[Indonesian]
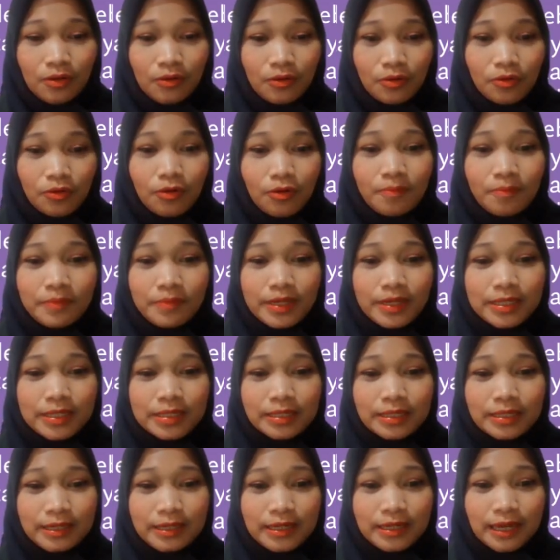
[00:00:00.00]
hukum di
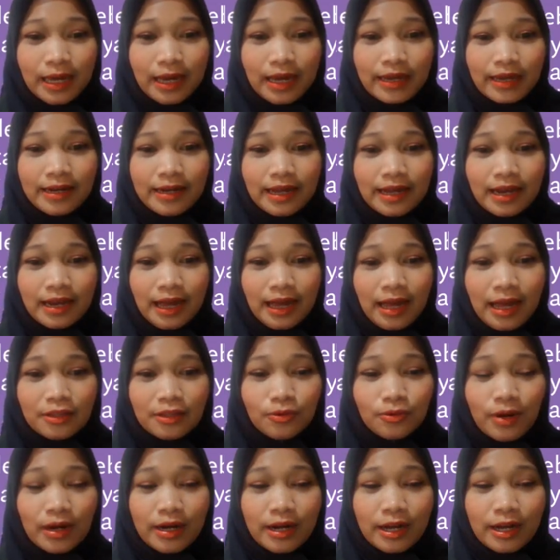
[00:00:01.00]
sini adalah
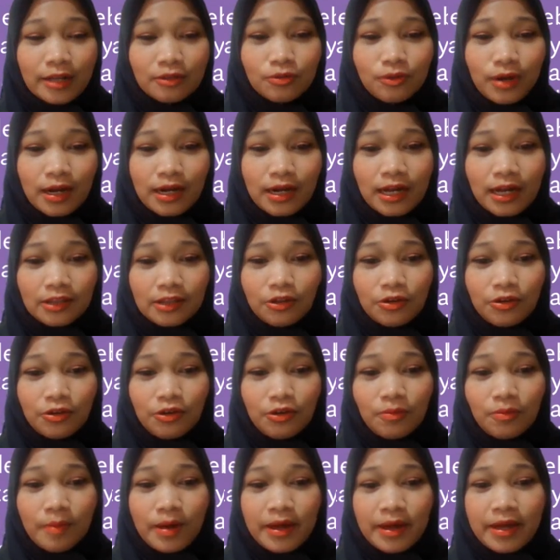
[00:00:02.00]
aturan-aturan atau
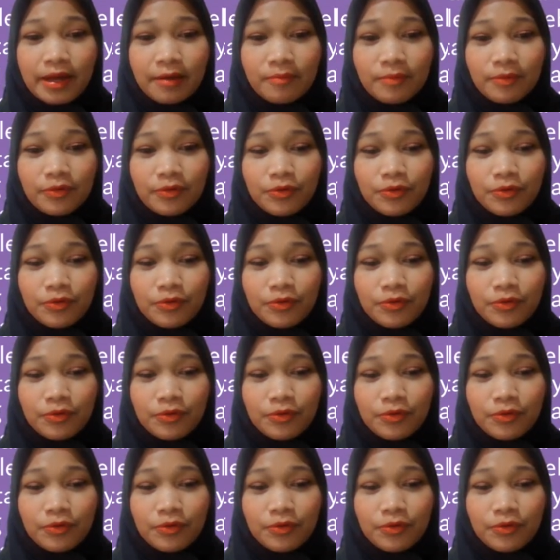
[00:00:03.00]
norma yang